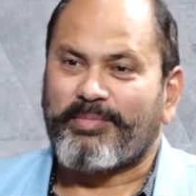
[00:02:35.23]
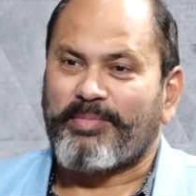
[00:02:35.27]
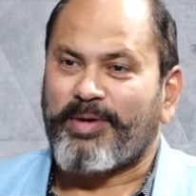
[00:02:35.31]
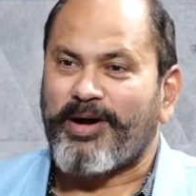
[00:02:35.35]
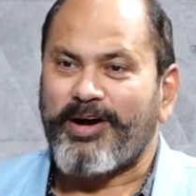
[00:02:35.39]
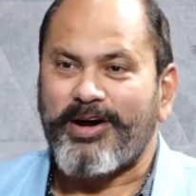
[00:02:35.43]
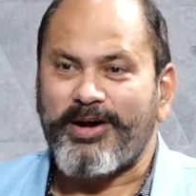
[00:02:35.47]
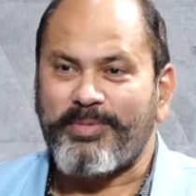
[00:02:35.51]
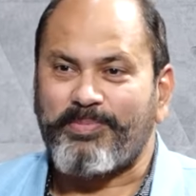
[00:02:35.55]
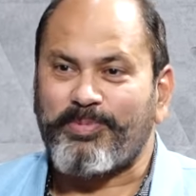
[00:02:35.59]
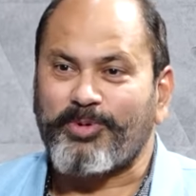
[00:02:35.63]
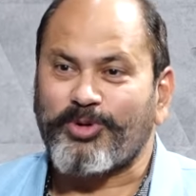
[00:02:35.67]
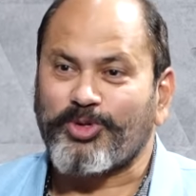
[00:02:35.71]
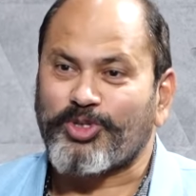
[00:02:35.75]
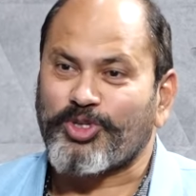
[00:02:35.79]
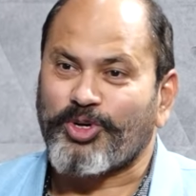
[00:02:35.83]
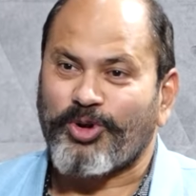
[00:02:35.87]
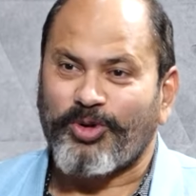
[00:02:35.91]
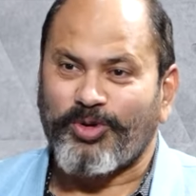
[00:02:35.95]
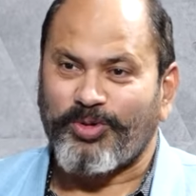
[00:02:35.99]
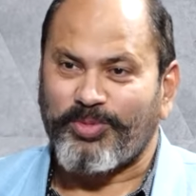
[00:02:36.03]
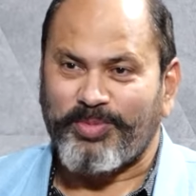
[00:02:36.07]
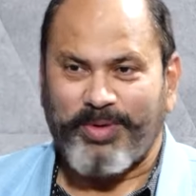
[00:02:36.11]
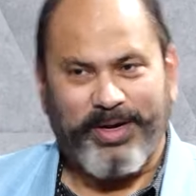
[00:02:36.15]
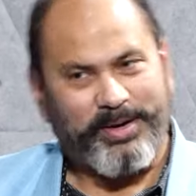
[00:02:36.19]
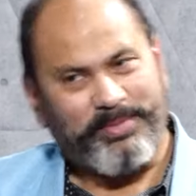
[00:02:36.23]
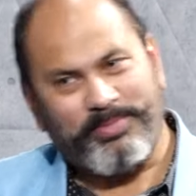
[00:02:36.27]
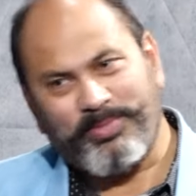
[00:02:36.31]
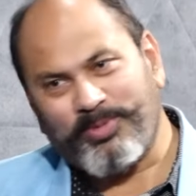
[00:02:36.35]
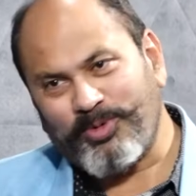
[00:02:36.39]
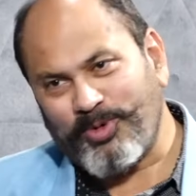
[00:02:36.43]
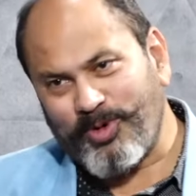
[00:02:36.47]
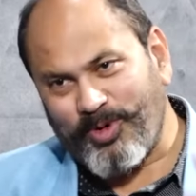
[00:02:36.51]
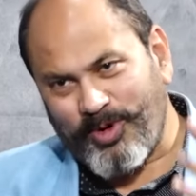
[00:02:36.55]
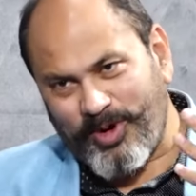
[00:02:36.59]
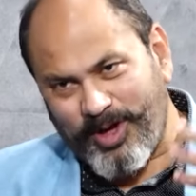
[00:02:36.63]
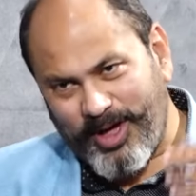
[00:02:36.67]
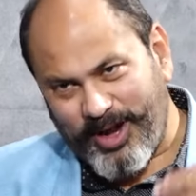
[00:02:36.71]
మహాపురుషులు మన
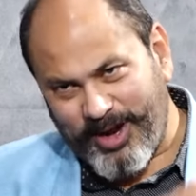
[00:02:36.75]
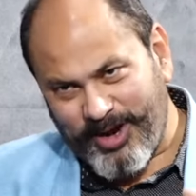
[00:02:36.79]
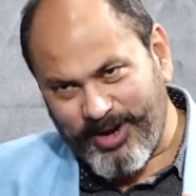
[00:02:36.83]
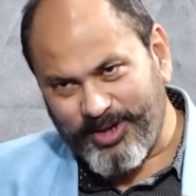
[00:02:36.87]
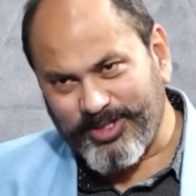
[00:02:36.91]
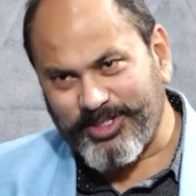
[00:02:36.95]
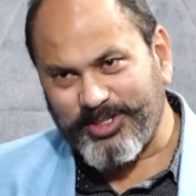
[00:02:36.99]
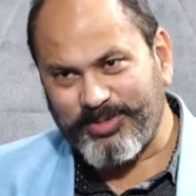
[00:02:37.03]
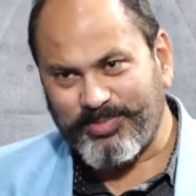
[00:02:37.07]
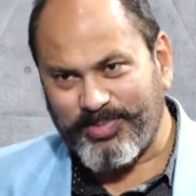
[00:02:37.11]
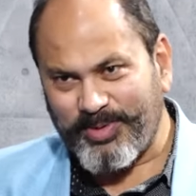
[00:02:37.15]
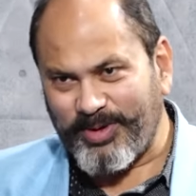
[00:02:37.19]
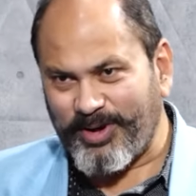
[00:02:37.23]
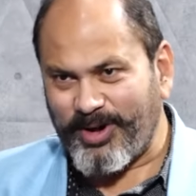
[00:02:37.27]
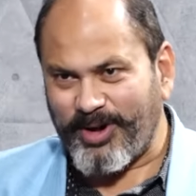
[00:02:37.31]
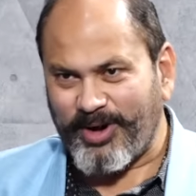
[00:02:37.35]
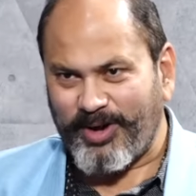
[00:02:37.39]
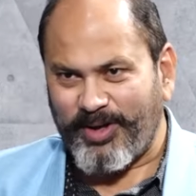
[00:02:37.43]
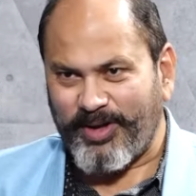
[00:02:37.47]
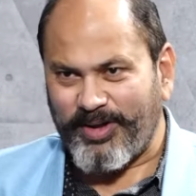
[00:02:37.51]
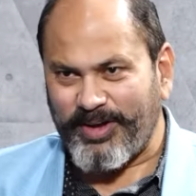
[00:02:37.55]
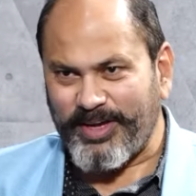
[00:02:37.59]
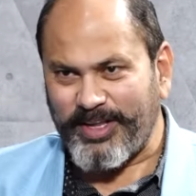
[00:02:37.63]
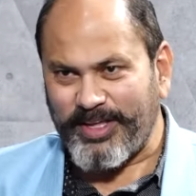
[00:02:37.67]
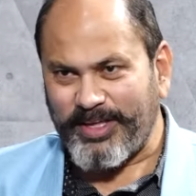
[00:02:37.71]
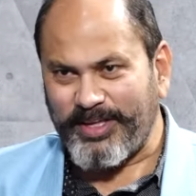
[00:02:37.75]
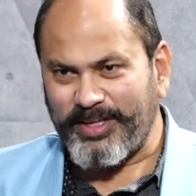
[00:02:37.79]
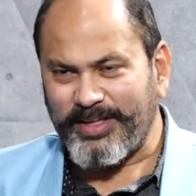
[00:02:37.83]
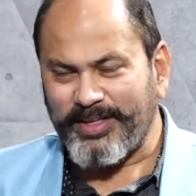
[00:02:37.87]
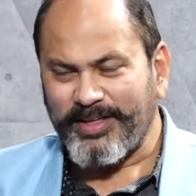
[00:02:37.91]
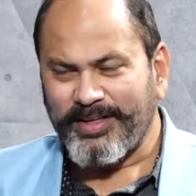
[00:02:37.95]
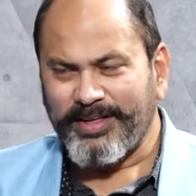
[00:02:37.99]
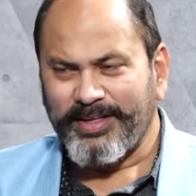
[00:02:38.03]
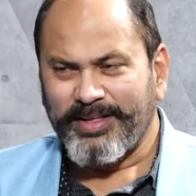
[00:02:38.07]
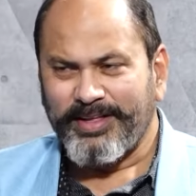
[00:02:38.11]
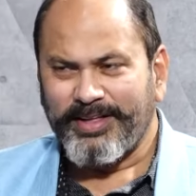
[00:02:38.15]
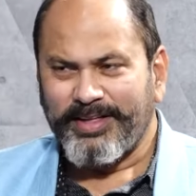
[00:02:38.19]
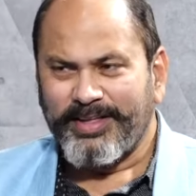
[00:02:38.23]
పూర్వకాలంలో చెప్పిన అన్నీ
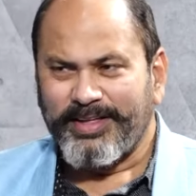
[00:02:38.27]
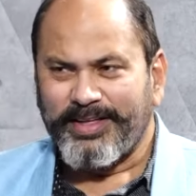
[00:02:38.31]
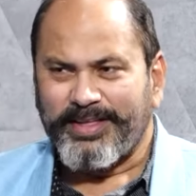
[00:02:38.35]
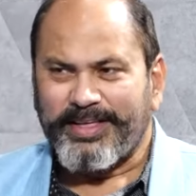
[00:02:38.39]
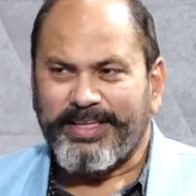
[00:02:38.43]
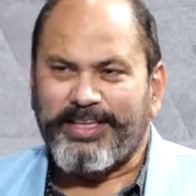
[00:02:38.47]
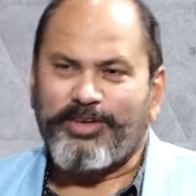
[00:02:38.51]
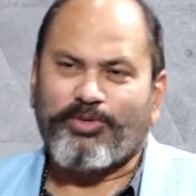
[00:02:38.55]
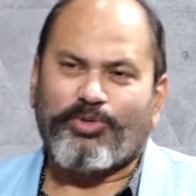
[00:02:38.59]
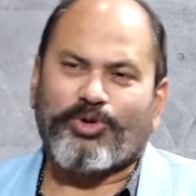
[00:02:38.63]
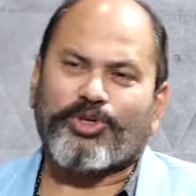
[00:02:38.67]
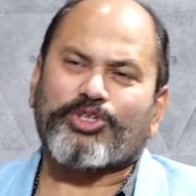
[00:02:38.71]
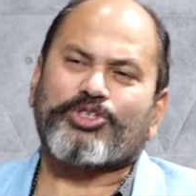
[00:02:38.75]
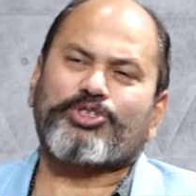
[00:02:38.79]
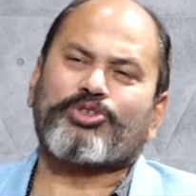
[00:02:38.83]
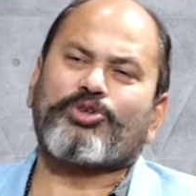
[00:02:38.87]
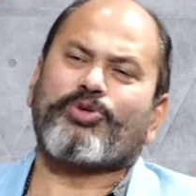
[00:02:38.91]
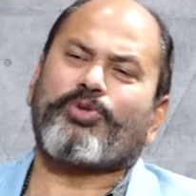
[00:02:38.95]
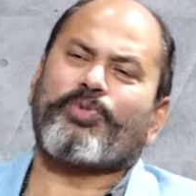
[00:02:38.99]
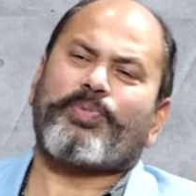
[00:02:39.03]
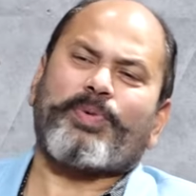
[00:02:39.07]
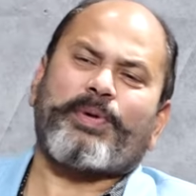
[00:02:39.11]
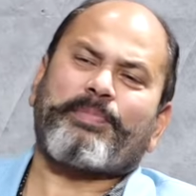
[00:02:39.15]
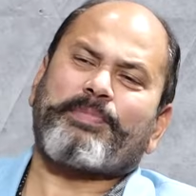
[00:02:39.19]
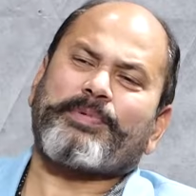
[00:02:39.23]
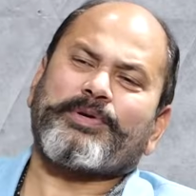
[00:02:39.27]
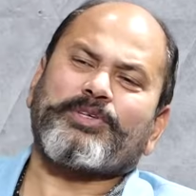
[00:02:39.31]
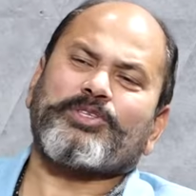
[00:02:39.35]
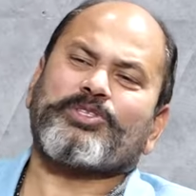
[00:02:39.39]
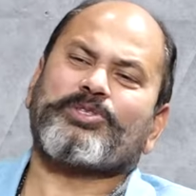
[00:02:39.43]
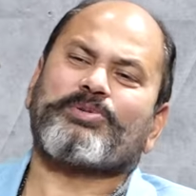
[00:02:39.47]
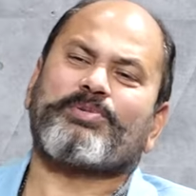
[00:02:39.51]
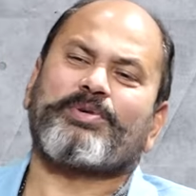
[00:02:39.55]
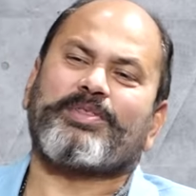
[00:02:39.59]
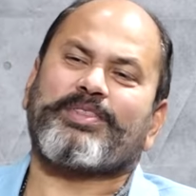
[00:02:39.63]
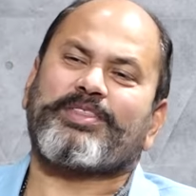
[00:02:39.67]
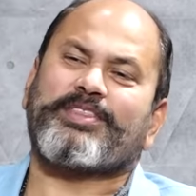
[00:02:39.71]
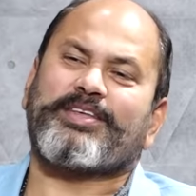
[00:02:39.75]
ఈ వస్తువు
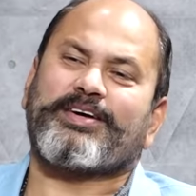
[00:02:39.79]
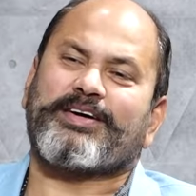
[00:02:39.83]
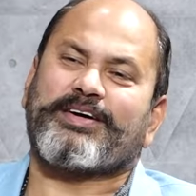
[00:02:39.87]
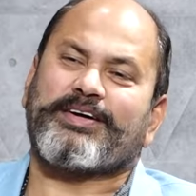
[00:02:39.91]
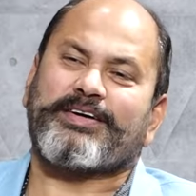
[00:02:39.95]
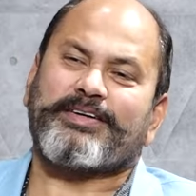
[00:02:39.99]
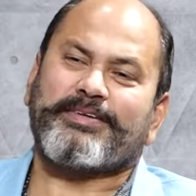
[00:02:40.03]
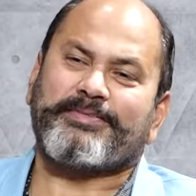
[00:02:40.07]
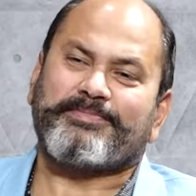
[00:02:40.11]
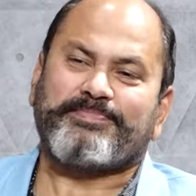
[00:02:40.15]
ప్రపంచం అంతా